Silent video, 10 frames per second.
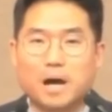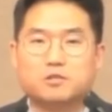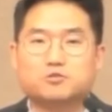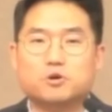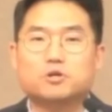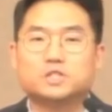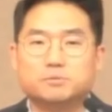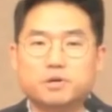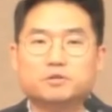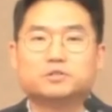
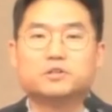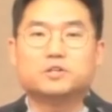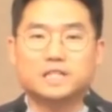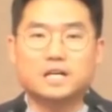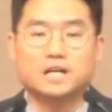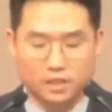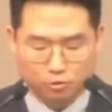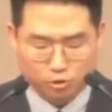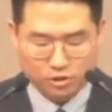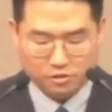맞춰지면서
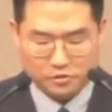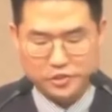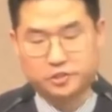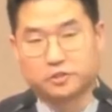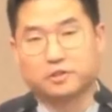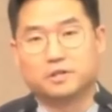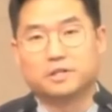사랑이 이루어지는 것이죠.